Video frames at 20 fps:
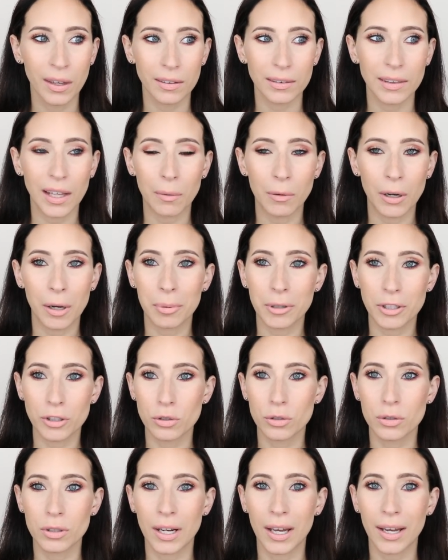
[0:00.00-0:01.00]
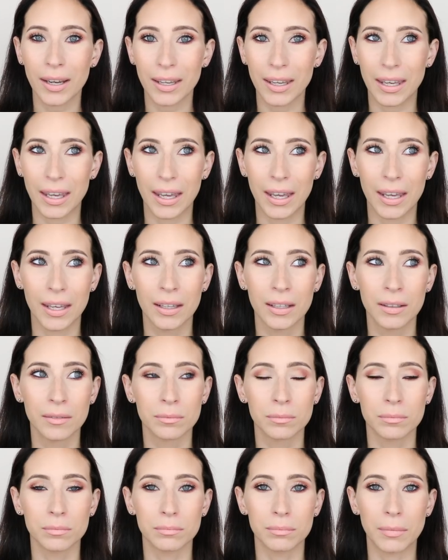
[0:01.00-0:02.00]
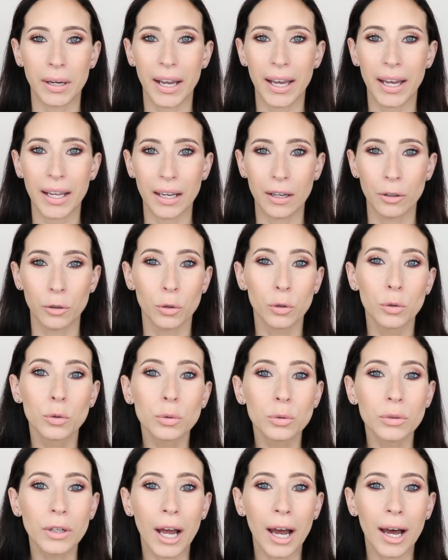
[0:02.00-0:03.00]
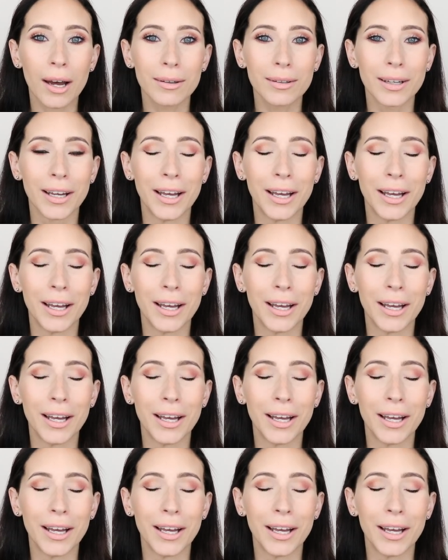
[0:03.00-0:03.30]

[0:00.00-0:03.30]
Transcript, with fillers: da una persona che magari non cura